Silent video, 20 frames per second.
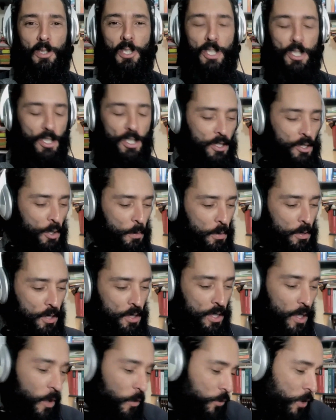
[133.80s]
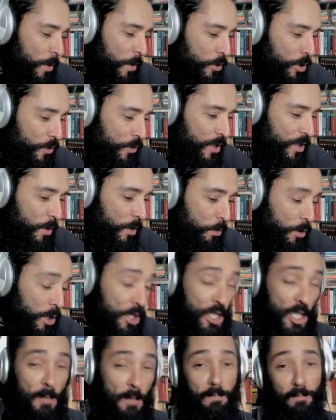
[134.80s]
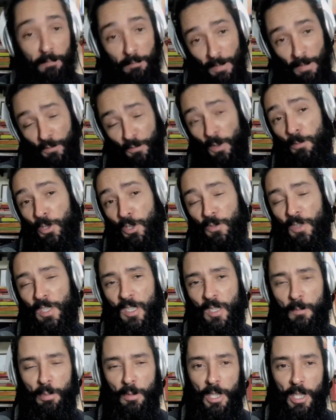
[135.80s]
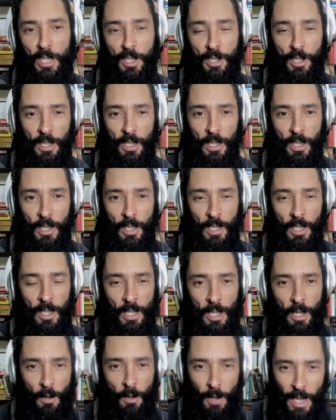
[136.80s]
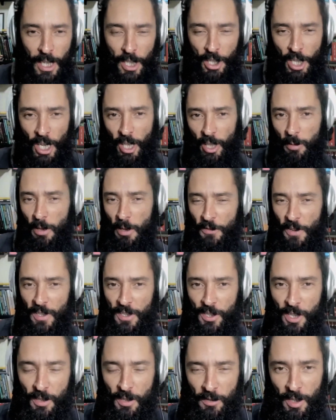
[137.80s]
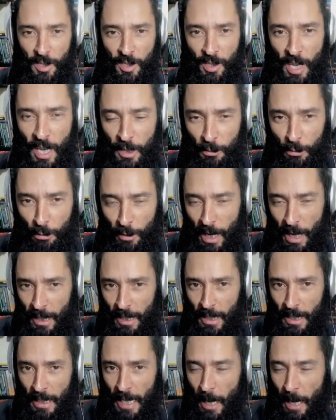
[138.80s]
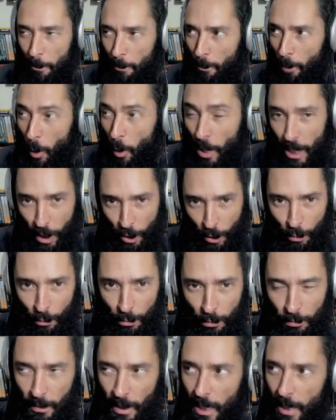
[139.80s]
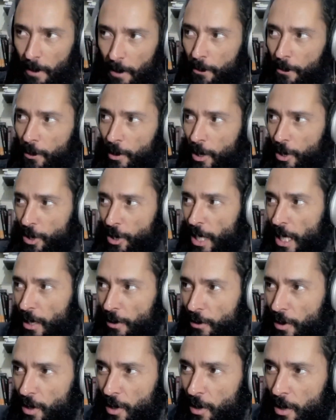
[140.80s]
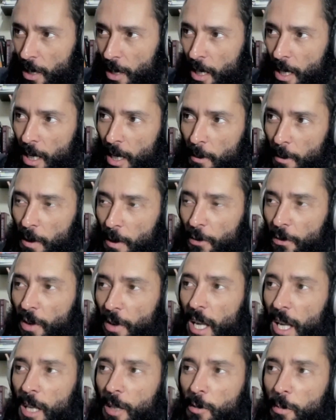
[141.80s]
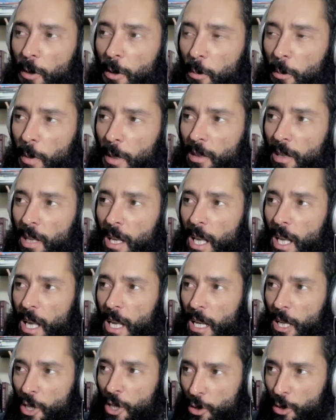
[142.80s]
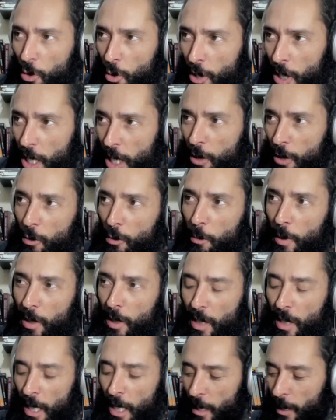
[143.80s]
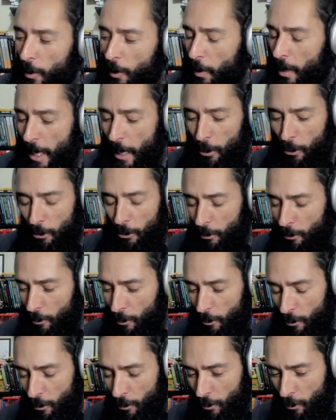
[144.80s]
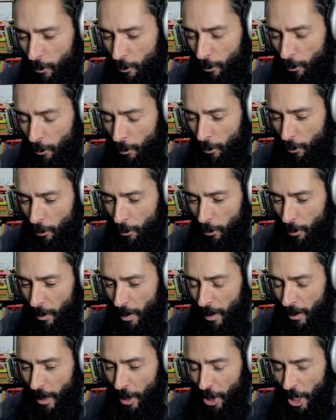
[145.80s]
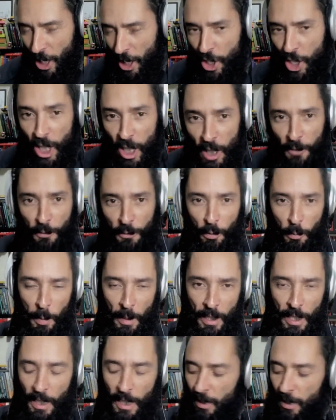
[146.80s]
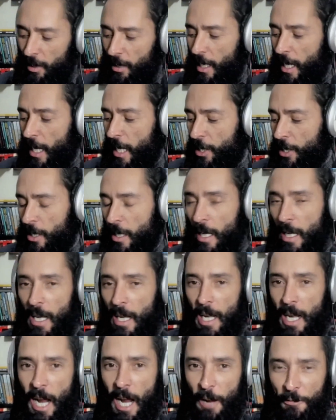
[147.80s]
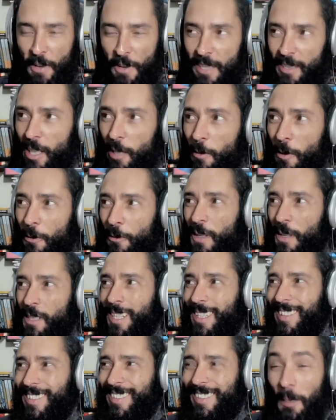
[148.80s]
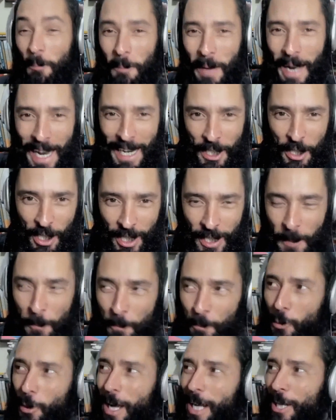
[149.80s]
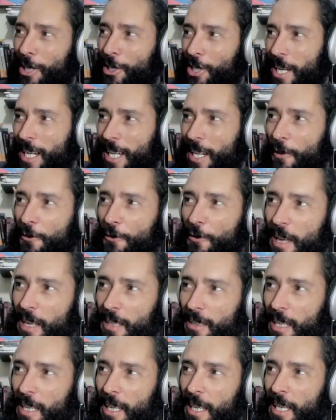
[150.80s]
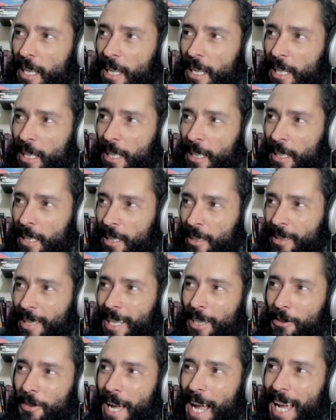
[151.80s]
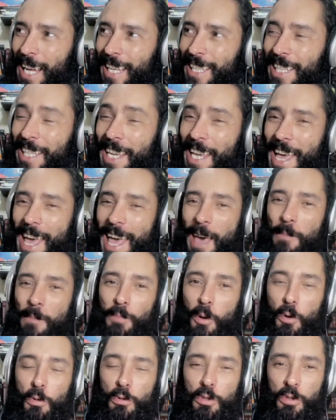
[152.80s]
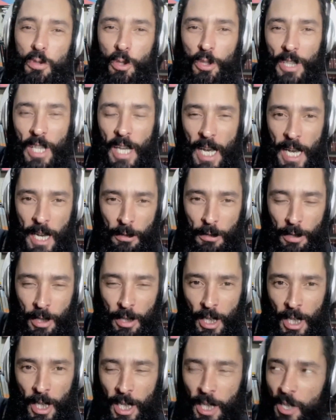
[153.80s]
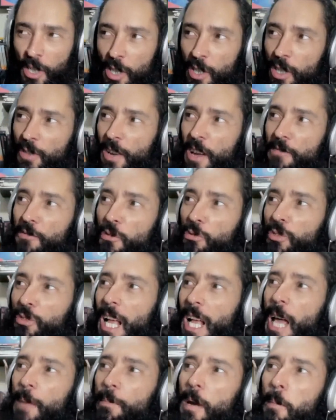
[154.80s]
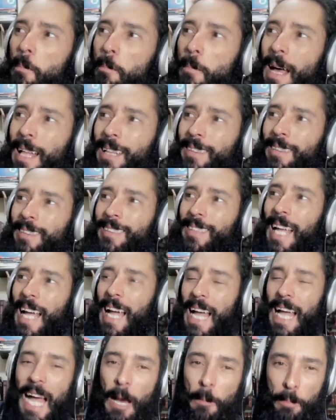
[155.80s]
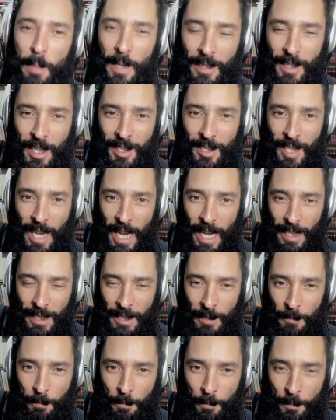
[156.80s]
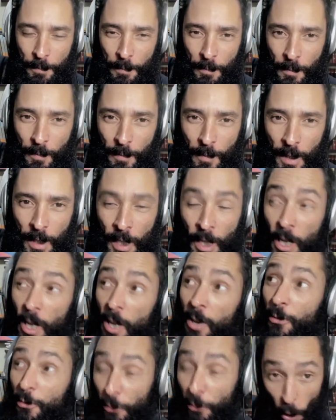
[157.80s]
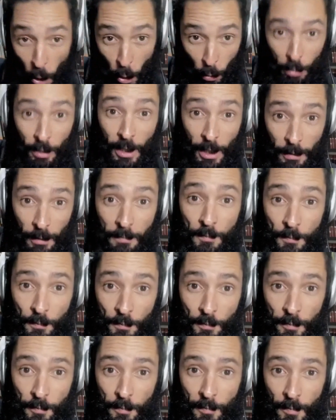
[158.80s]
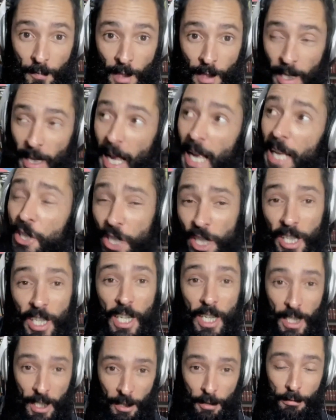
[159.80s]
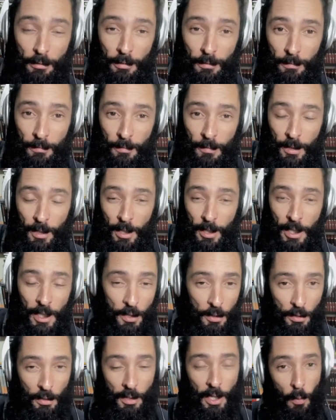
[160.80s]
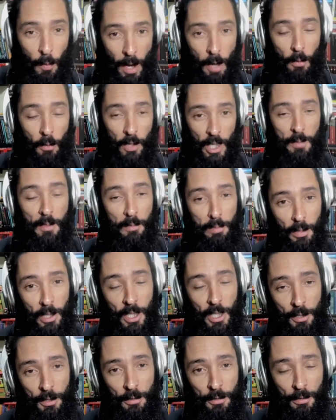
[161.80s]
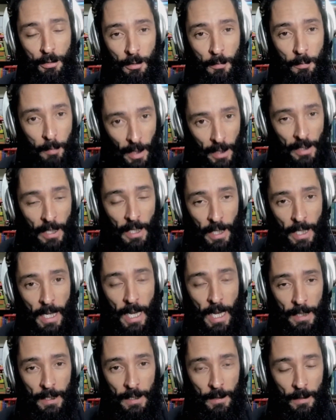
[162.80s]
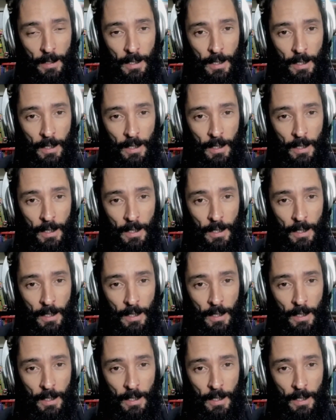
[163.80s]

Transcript: políticas. Tipo assim, não foi motivação política, mas foi motivação política. O cara chega numa festa de aniversário de um cara que é político, né? Foi candidato a vice prefeito pelo PT, era tesoureiro do PT, então ele era um, um, um militante ativo do PT na cidade. A festa era uma festa temática, o cara chega na festa gritando: aqui é Bolsonaro, e diz que vai voltar lá para matar a petezada, volta atirando, e isso não é um crime político para delegada.